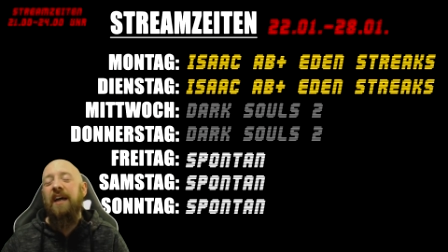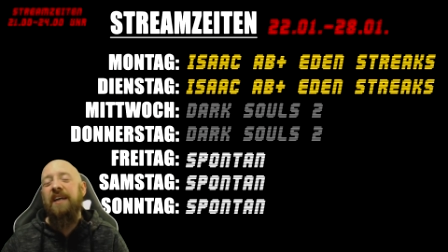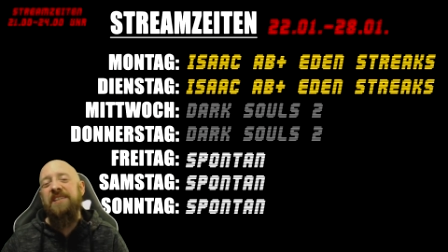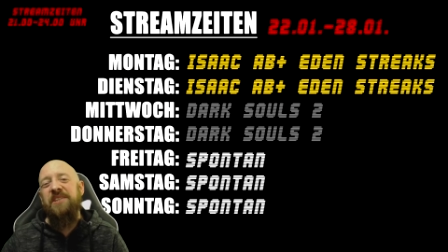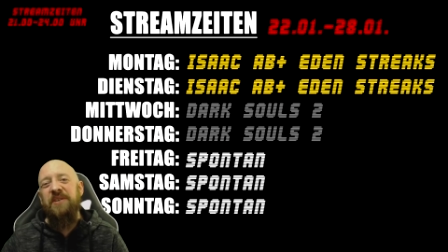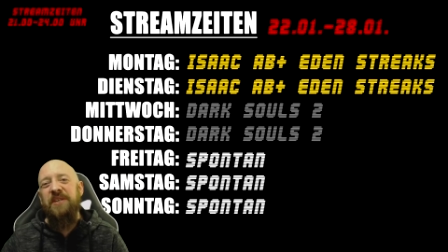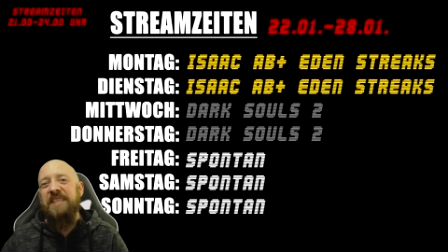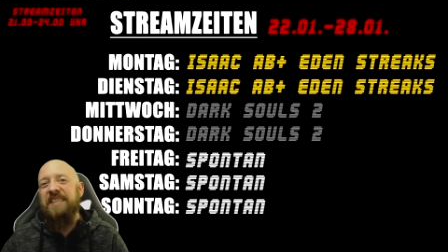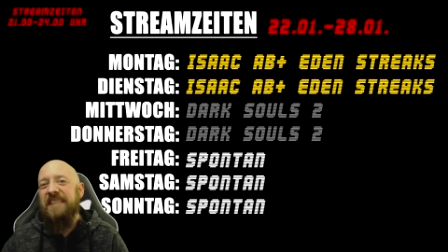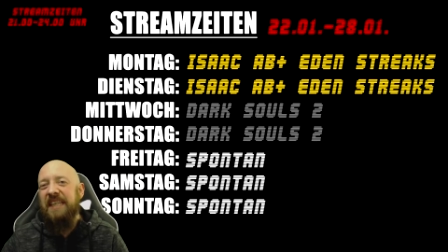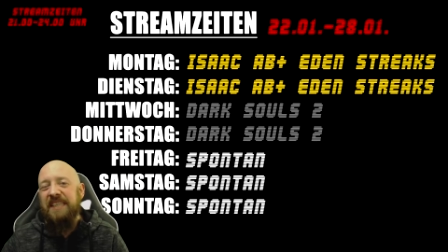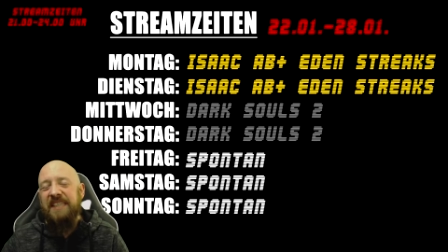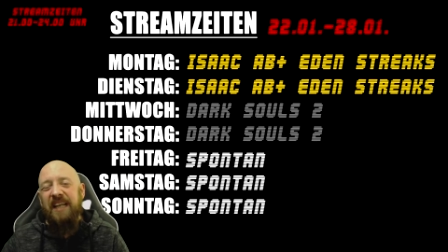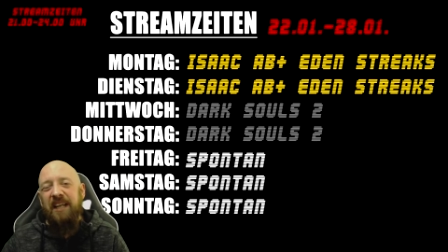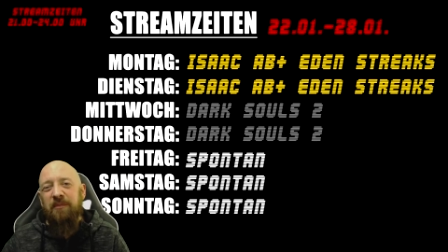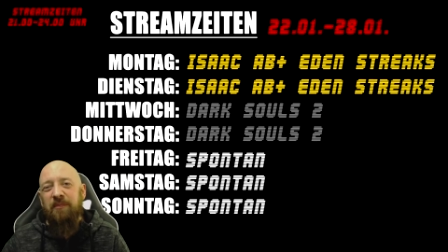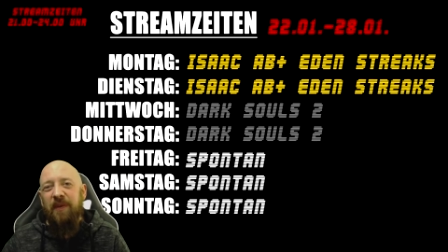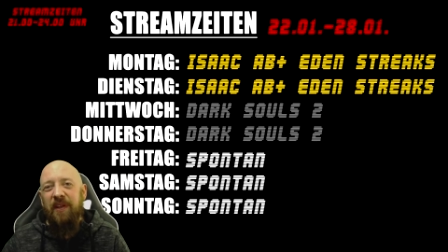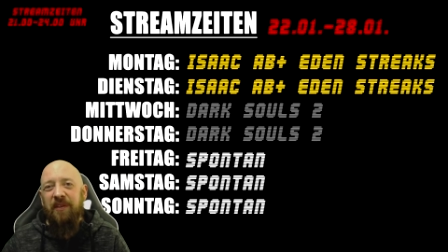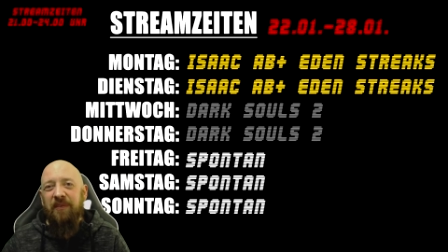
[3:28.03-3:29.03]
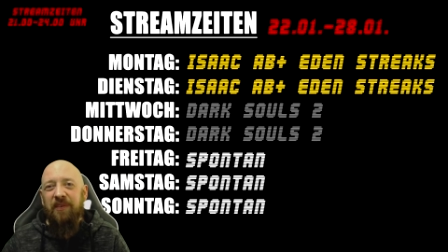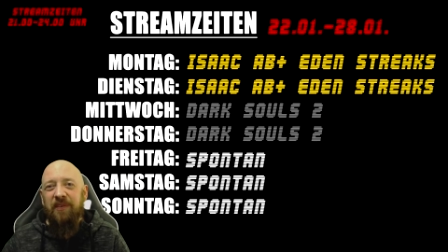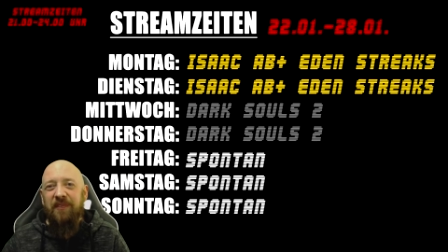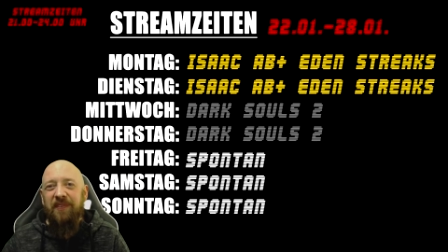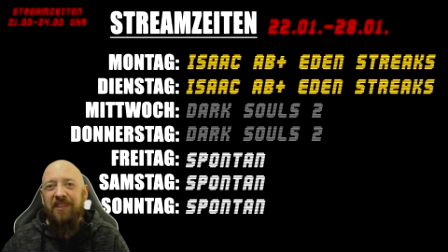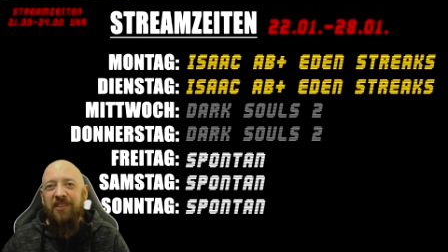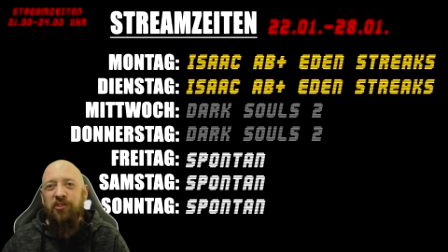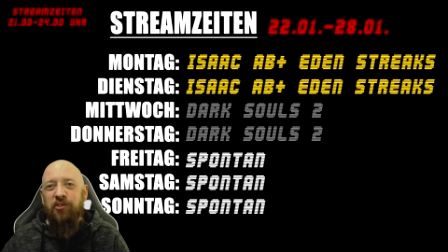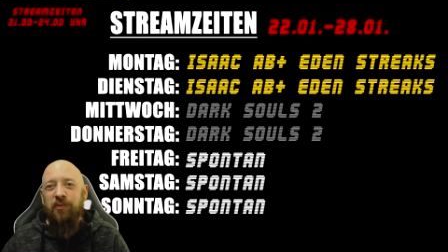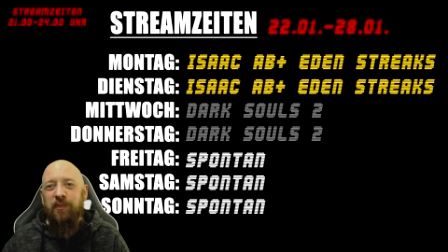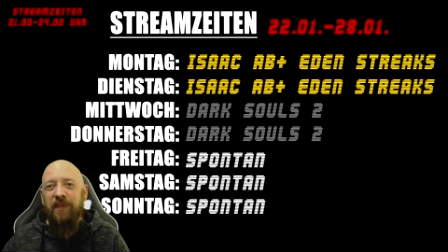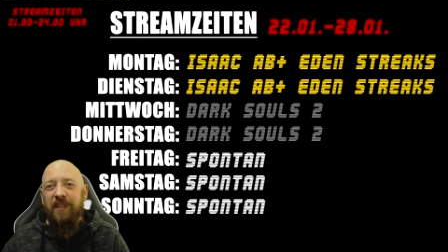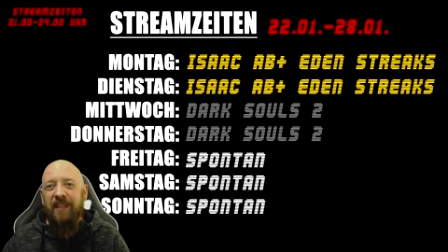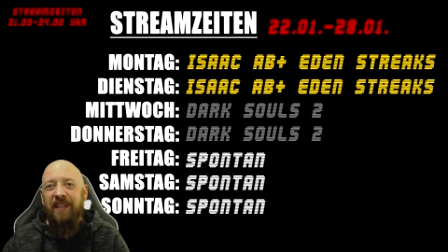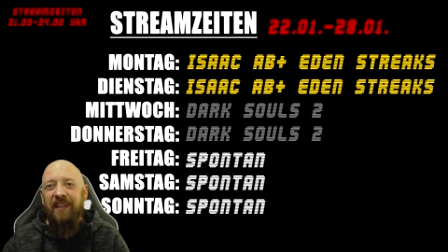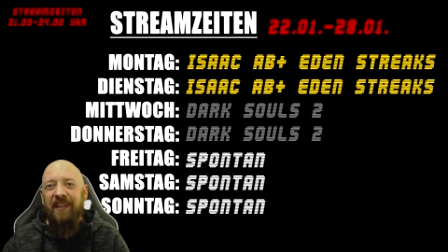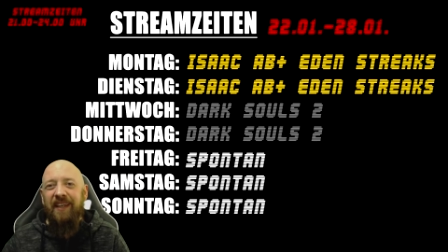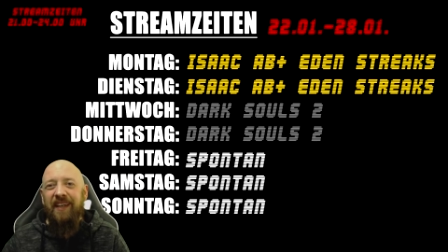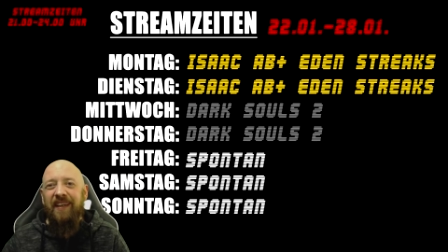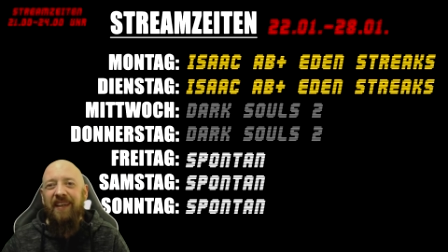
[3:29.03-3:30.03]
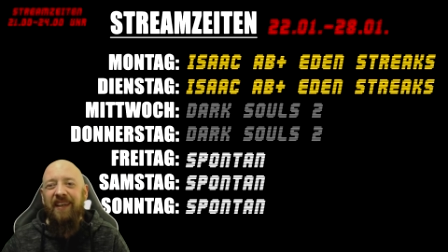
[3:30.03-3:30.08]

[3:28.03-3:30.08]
So ist das halt bei einem Gewinnspiel.